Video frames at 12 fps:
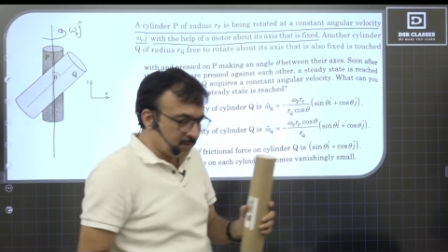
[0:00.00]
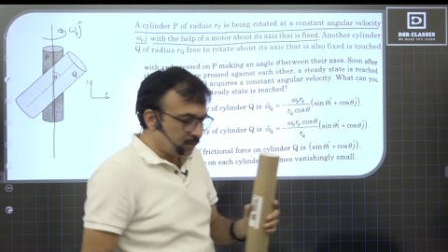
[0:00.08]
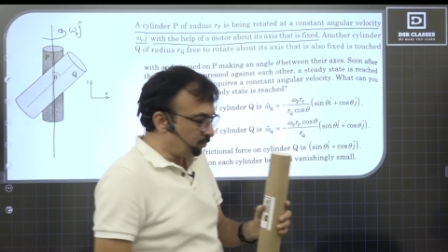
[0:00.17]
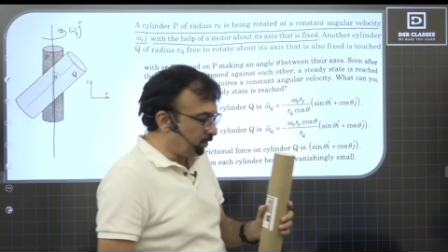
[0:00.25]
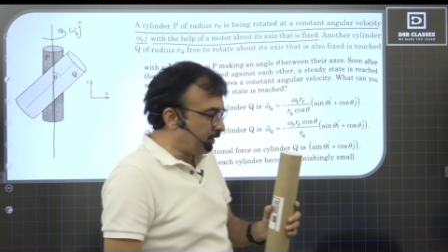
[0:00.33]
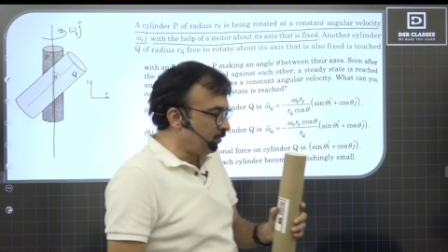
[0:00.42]

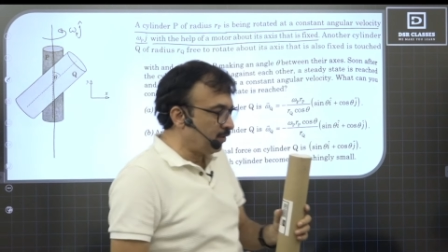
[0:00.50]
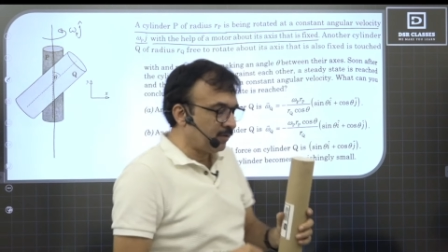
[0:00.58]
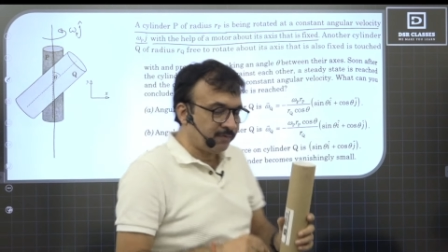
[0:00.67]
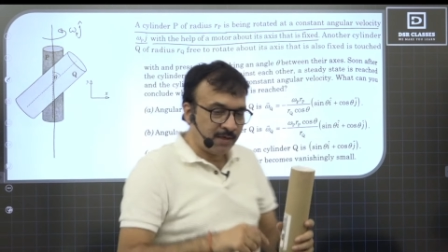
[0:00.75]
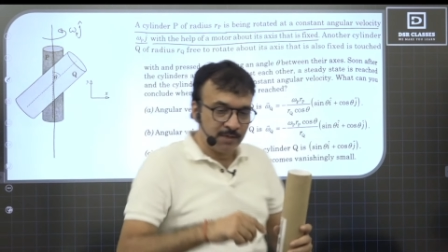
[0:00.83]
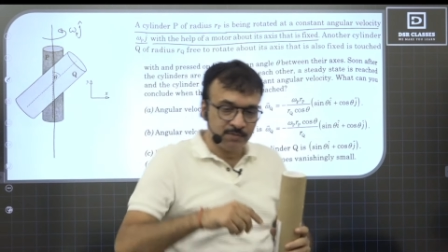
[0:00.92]
तो एंगुलर
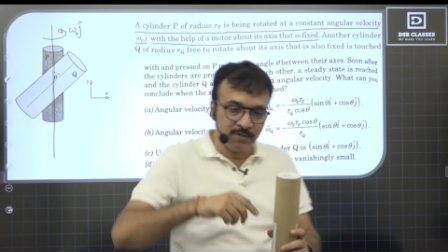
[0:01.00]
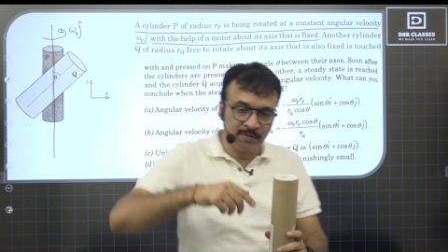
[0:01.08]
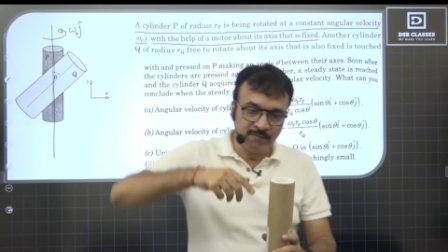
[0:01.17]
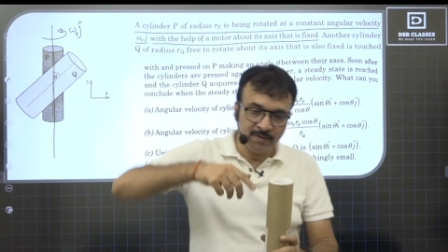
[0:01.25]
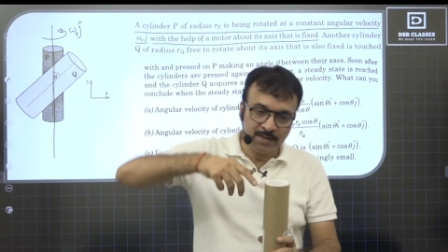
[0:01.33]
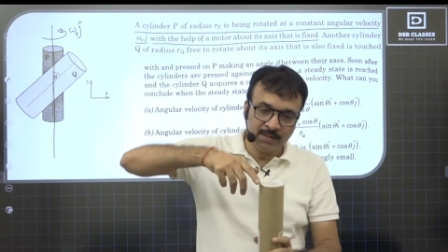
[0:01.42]
वेलासिटी
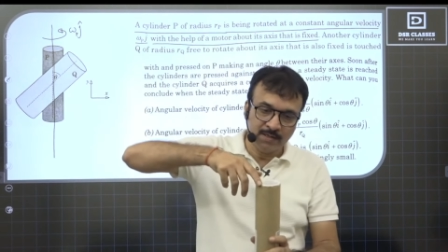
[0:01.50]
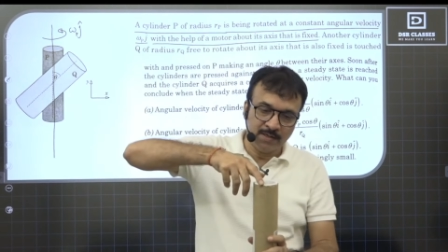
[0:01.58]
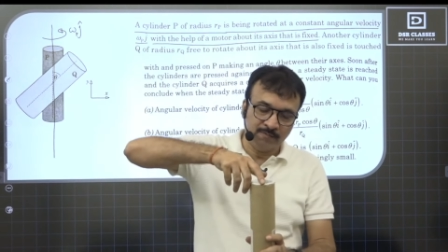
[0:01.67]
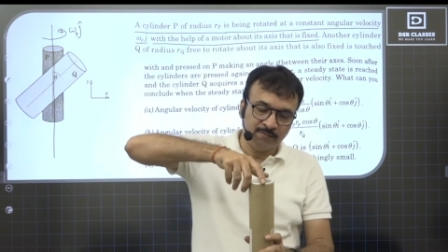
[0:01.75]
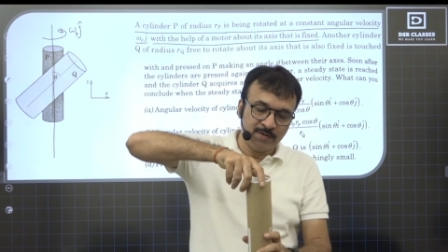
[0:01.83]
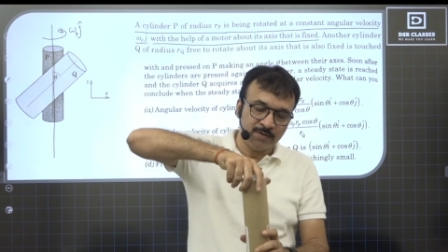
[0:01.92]
वर्टिकल
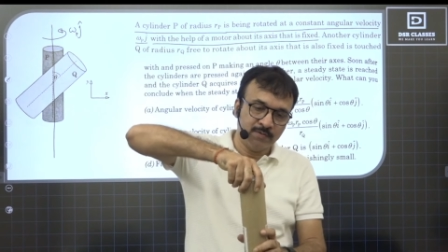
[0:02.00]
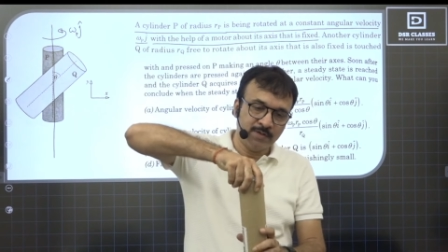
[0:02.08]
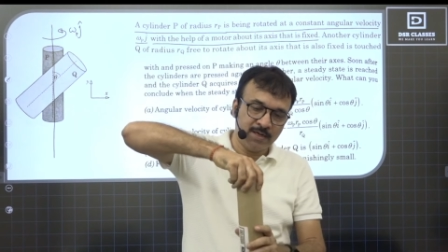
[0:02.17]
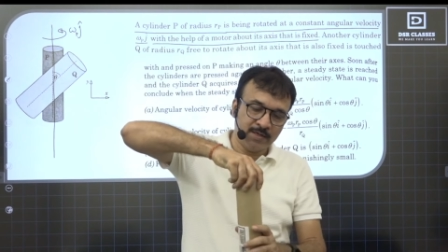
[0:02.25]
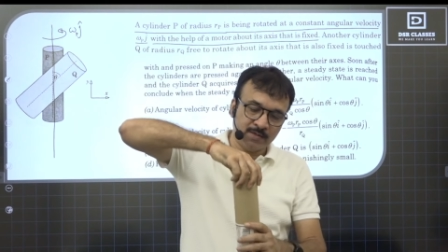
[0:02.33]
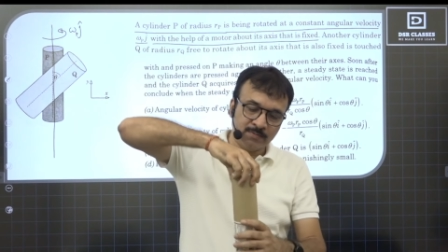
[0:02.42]
अपवर्ड होगी
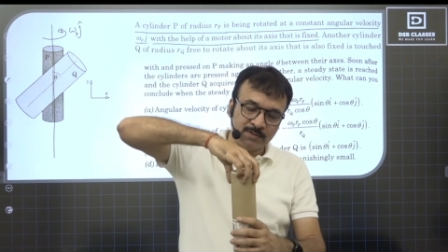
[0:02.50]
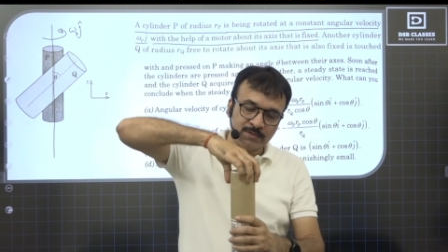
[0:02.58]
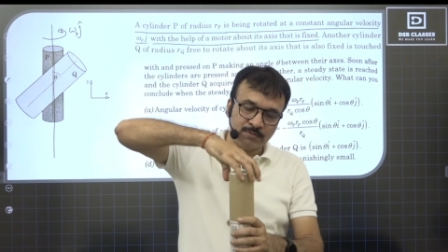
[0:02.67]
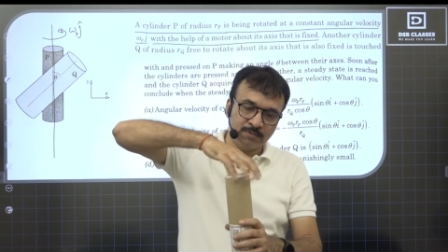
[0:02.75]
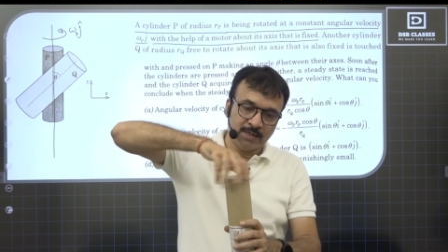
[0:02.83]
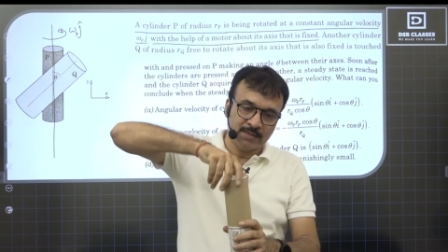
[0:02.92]
अगर मैं
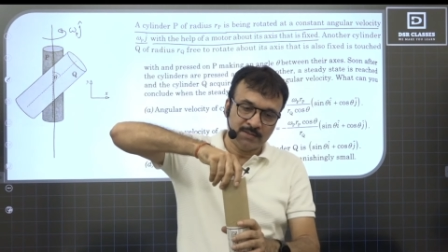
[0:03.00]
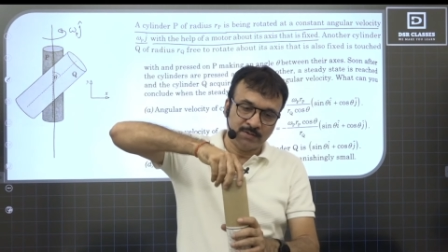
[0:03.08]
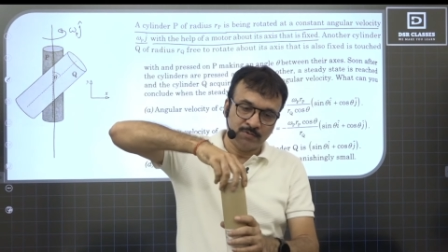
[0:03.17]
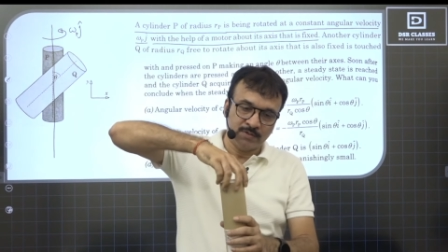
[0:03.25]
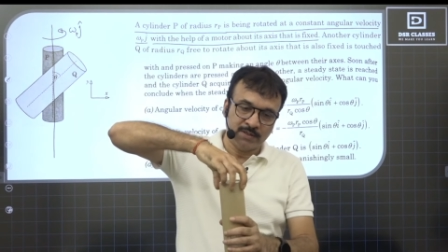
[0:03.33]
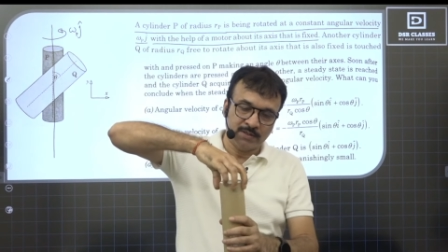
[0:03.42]
इसको ऐसे
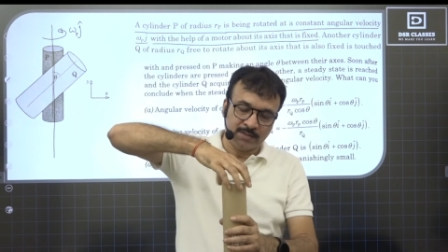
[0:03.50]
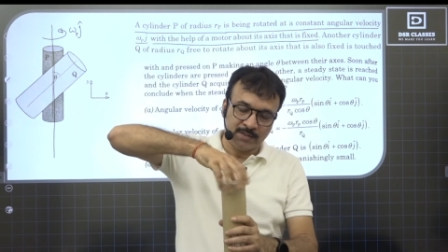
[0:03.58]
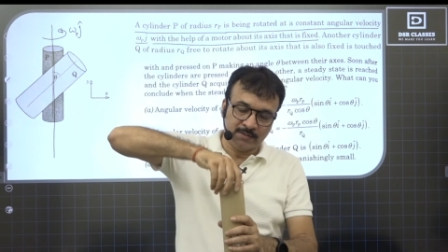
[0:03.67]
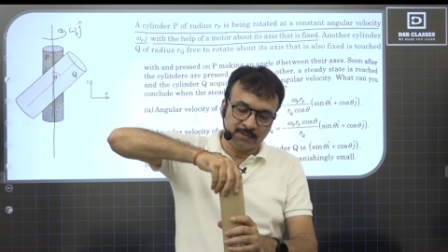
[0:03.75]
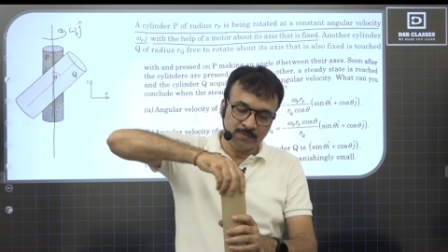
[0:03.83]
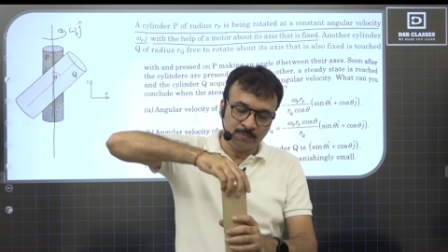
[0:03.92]
रोटेट
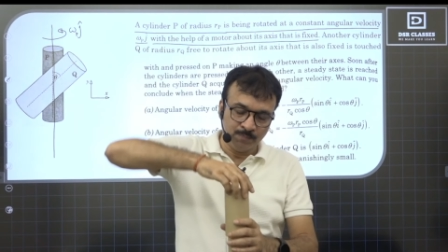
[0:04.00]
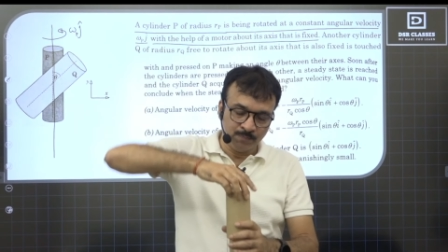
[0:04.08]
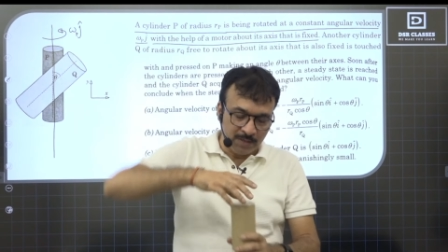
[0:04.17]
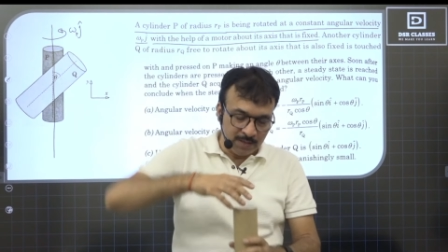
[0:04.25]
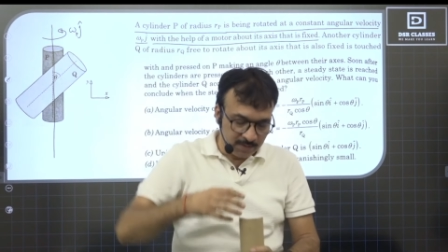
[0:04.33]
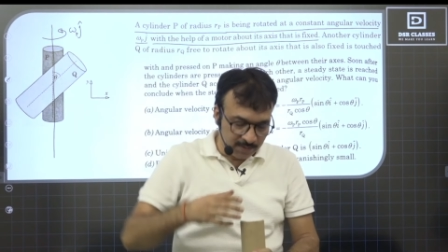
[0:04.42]
कराता हूँ
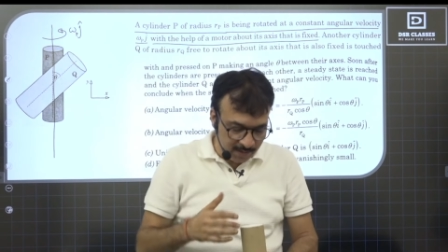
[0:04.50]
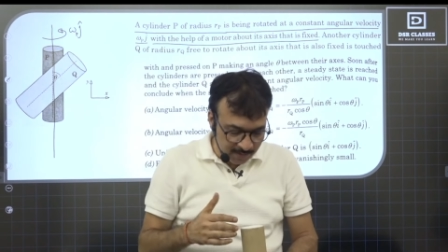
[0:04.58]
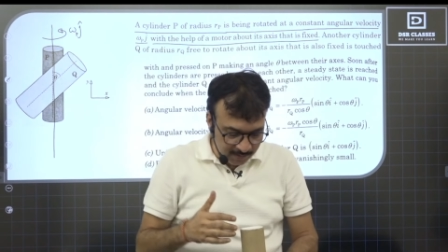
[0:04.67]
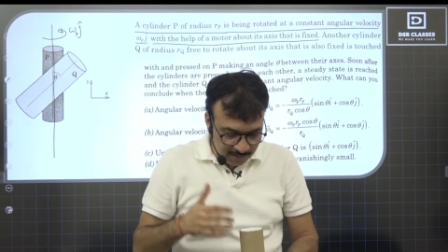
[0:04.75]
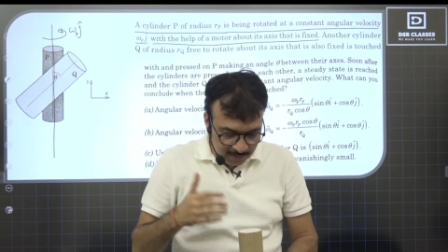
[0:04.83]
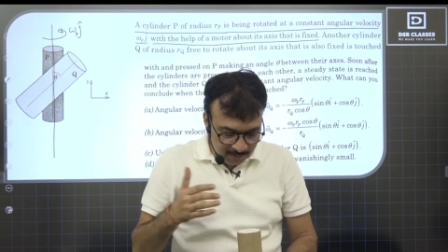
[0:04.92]
यानी
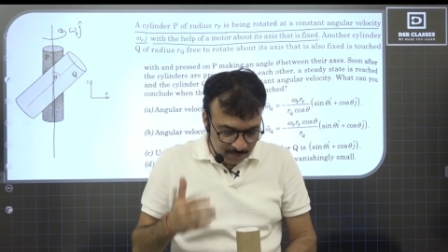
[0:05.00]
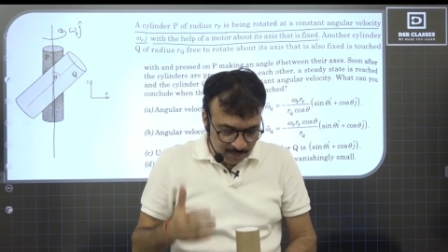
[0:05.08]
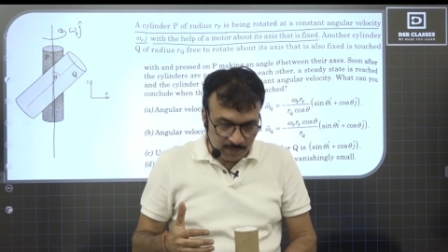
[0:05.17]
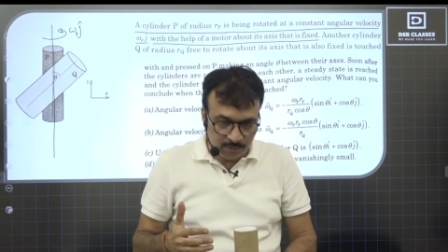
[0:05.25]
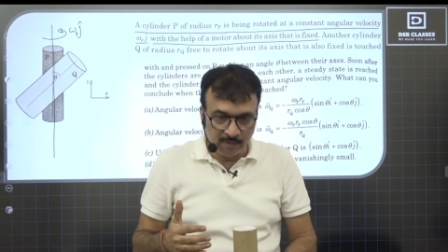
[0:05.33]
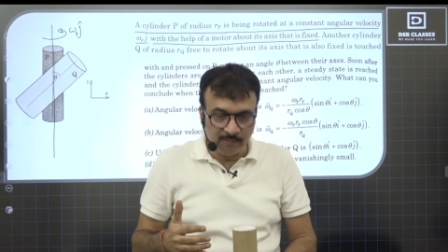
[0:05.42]
कि अगर मैं
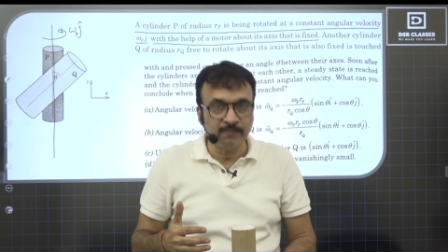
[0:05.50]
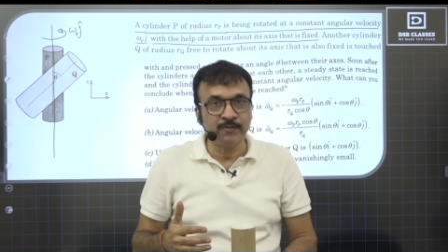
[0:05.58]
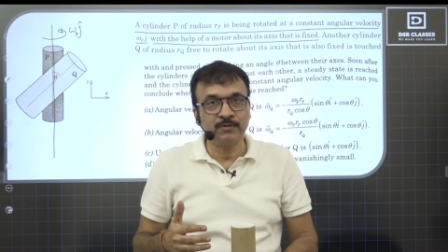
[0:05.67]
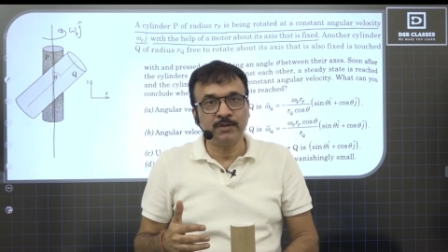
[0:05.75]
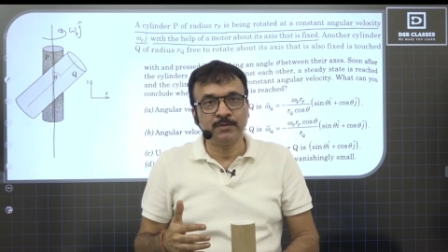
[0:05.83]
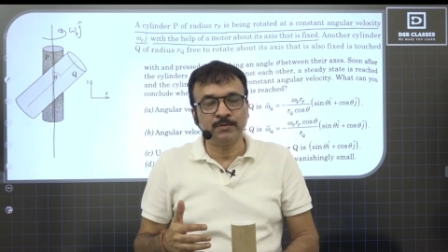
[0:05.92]
टॉप व्यू
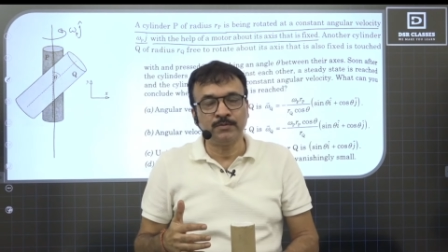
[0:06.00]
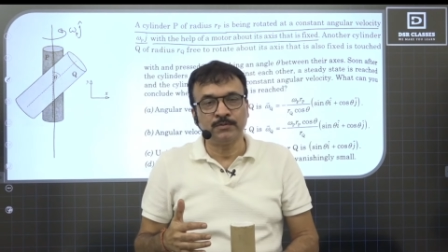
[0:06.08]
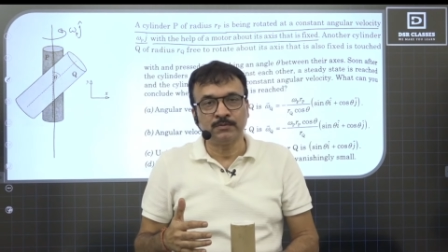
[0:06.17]
देखूँ